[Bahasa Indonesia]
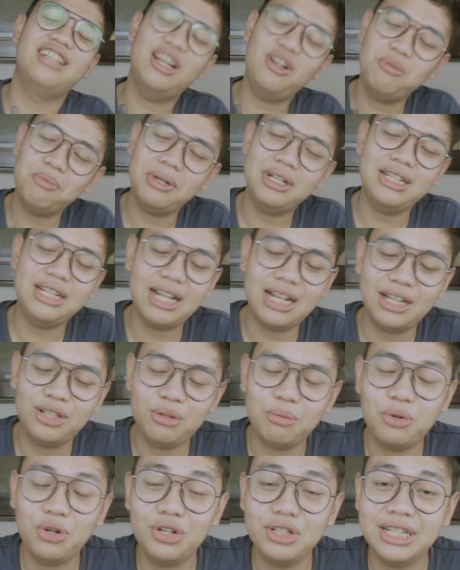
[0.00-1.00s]
jangan lupa nyalakan
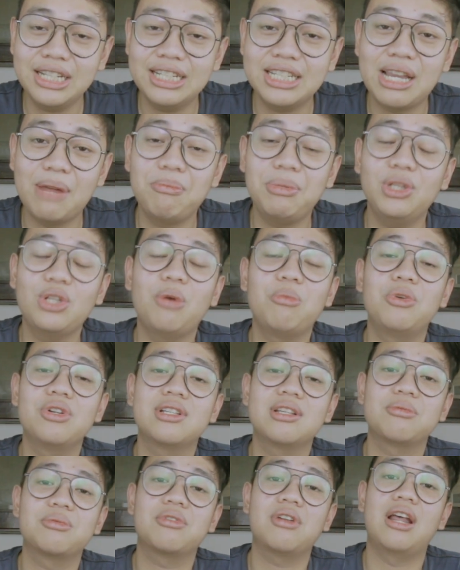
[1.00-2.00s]
tombol lonceng di samping samping tombol
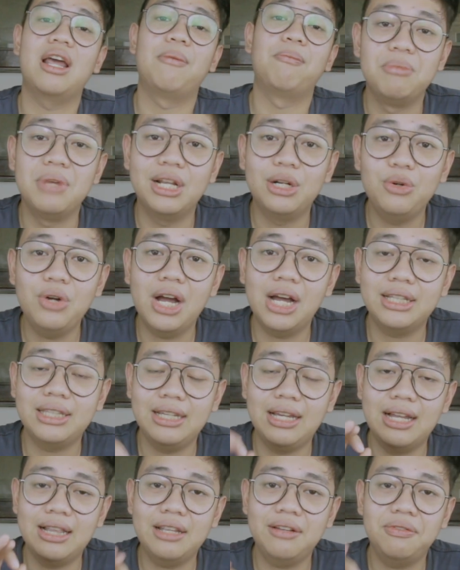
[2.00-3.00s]
subscribe biar lu nggak
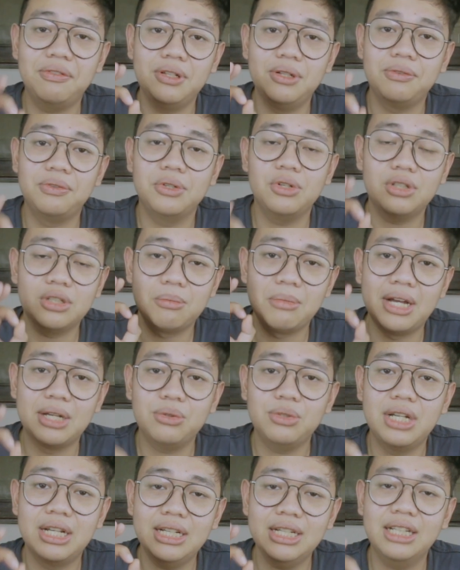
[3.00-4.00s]
ketinggalan video-video
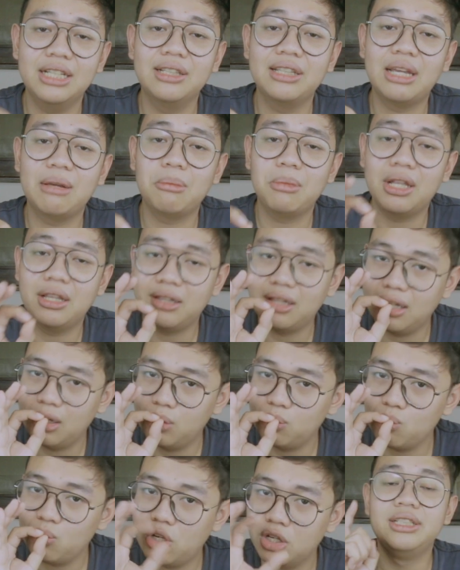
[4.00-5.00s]
terbaru dari Genteng Pantai.
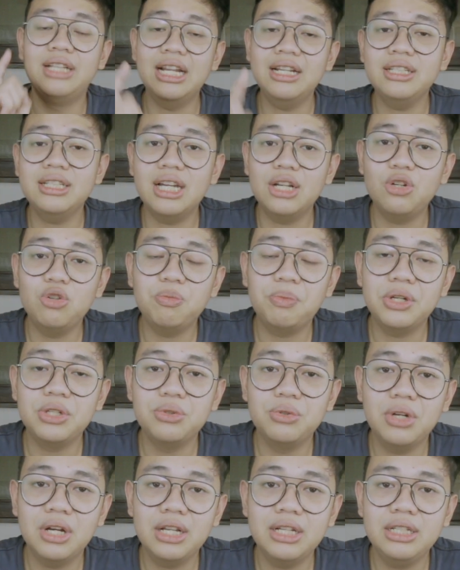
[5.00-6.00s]
Dan jangan lupa
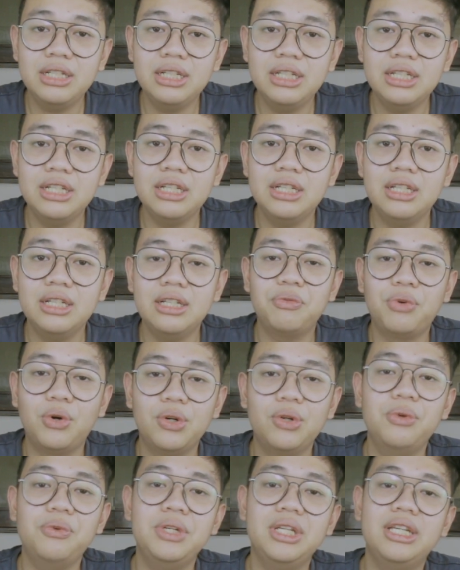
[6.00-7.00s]
juga di
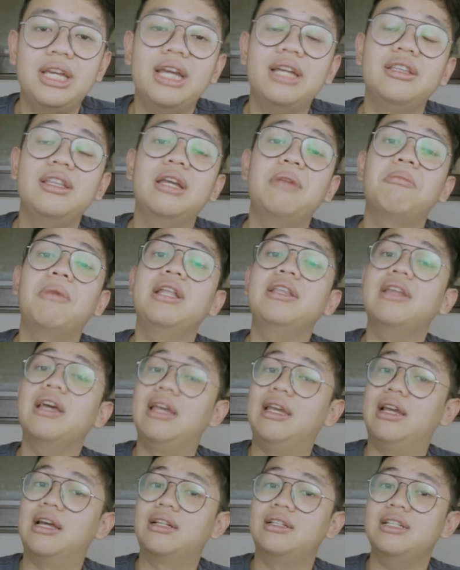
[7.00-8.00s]
follow IG Genteng
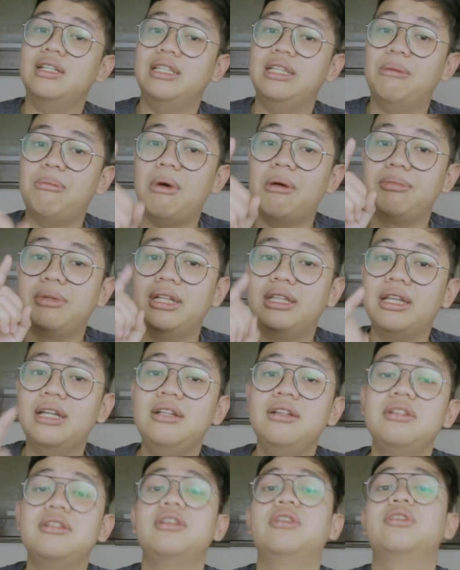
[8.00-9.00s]
Pantai karena setiap updatean
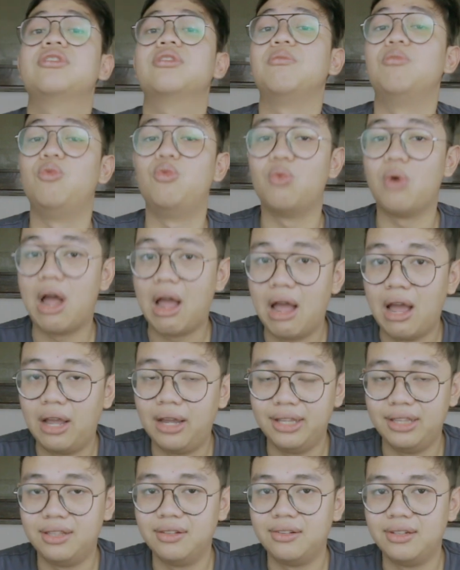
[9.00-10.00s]
di situ semua
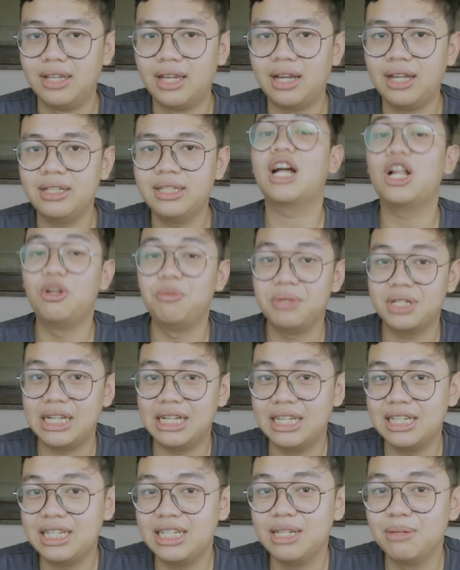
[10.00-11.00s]
gitu ya kan. Kalau
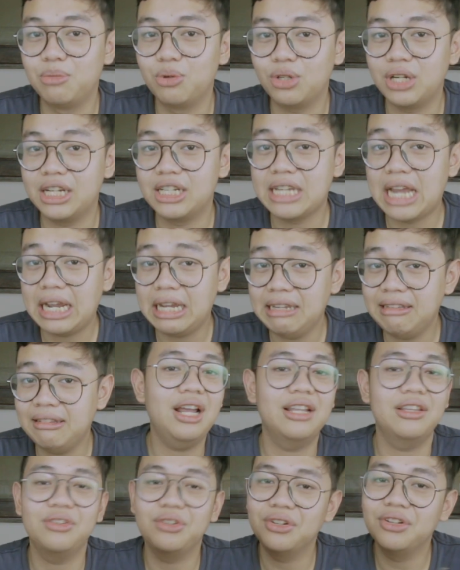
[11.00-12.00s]
misalnya si Jebruk lagi sakit
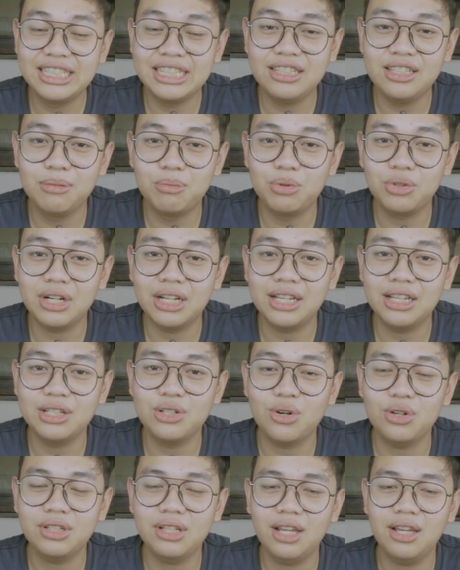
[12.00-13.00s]
atau si Jebruk lagi ke
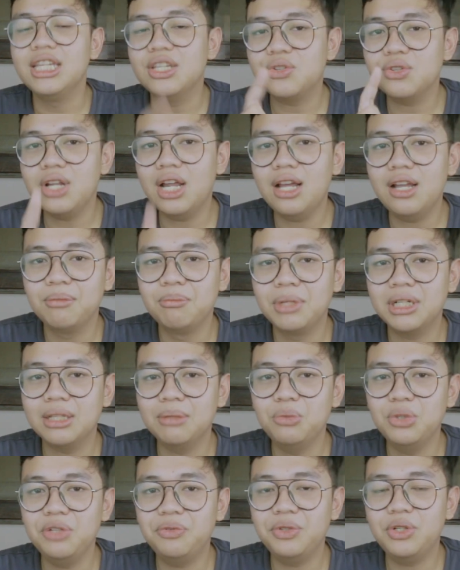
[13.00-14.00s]
Jogja, ya sudah
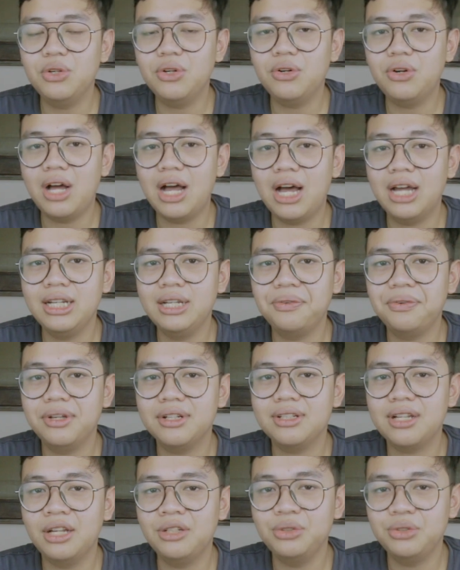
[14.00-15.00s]
bertemu di video ADV
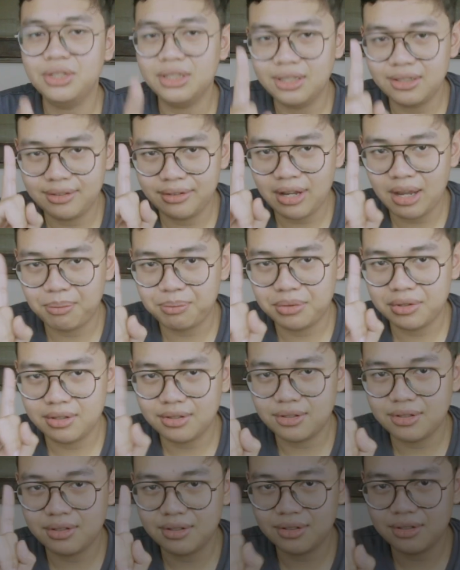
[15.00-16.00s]
selanjutnya
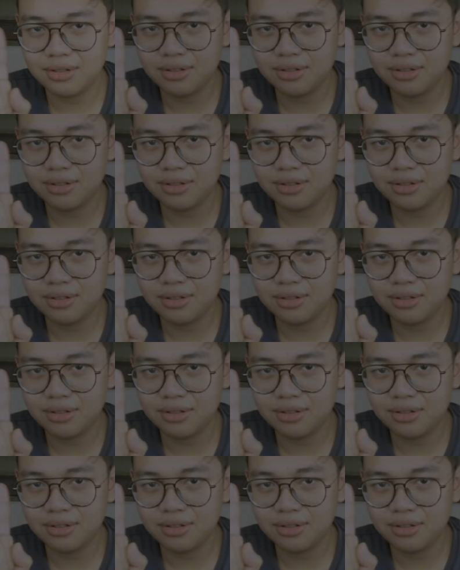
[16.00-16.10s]
Chaps.